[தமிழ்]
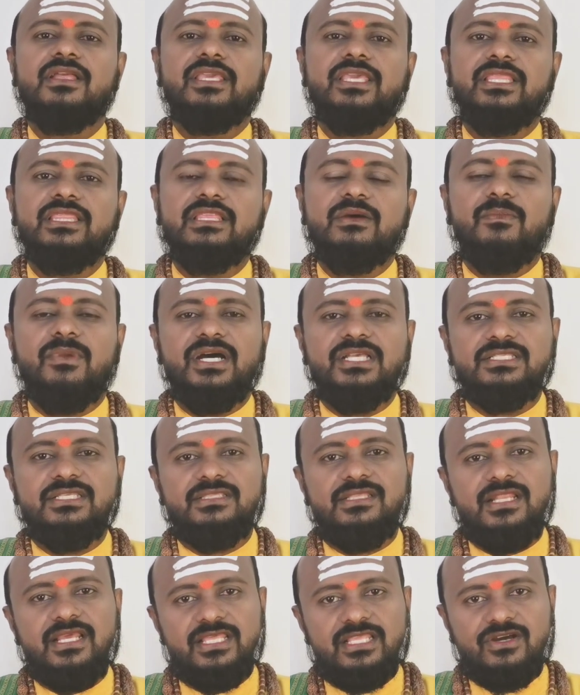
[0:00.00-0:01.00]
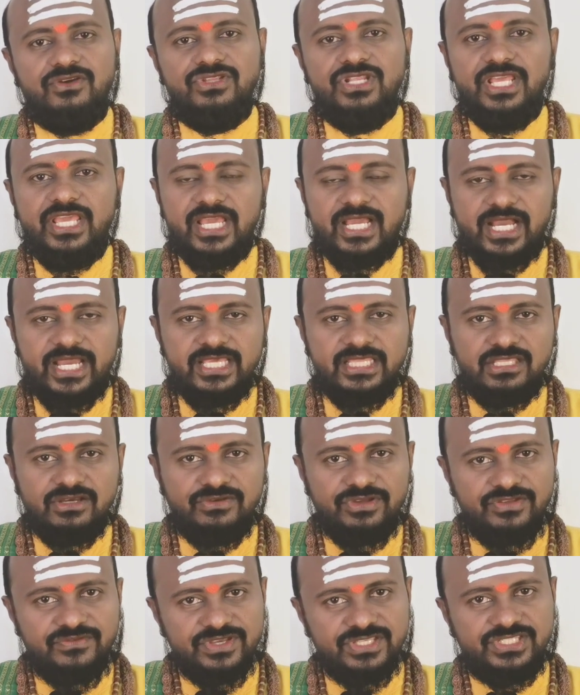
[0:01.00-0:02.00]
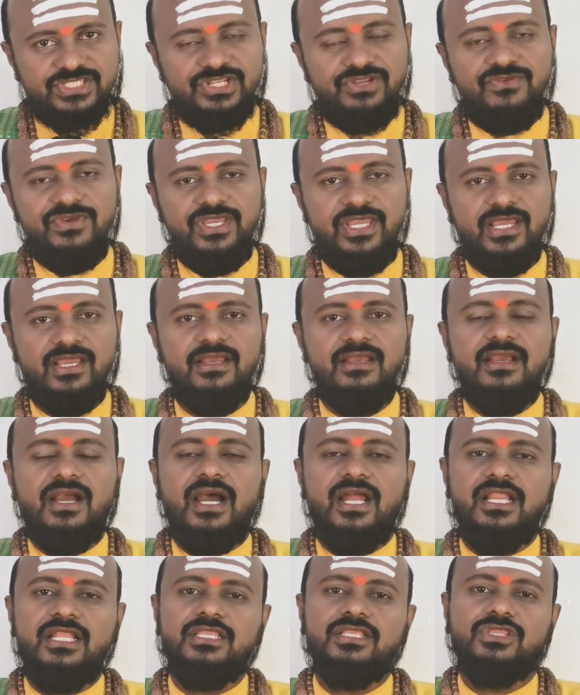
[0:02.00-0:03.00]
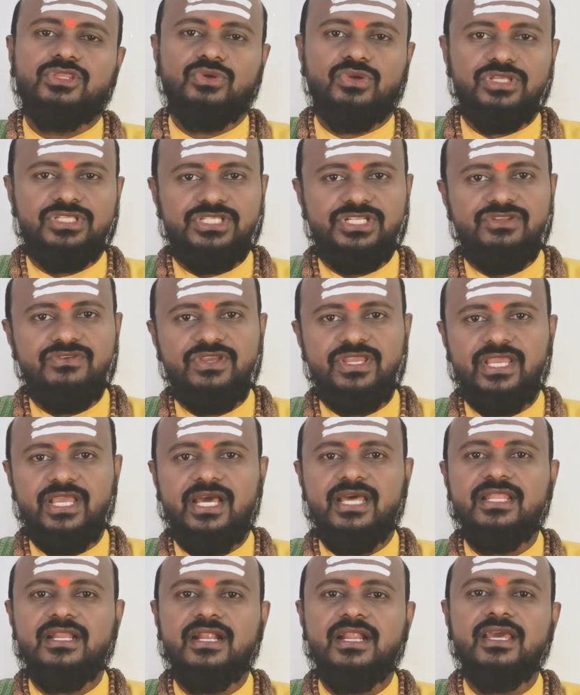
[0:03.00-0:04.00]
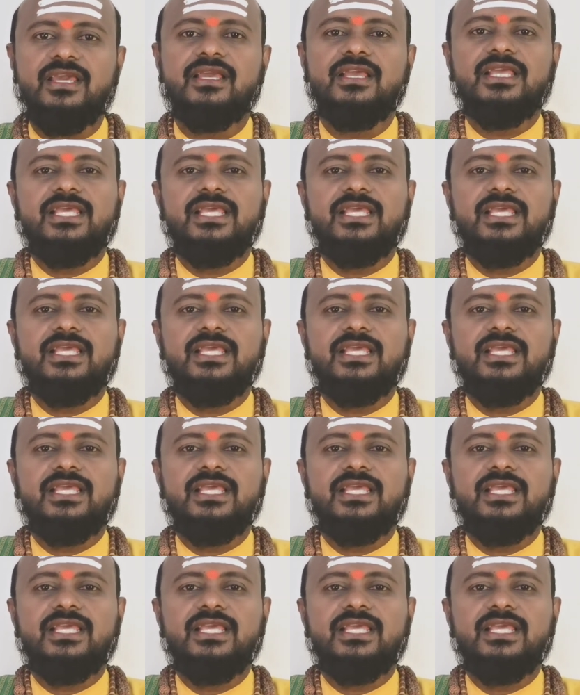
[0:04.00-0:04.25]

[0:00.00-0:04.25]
இந்த மாதத்தில் ஏதாவது நீங்கள் கை தவறி வச்சிடுவீங்க அல்லது தொலைச்சிடுவீங்க அதனால்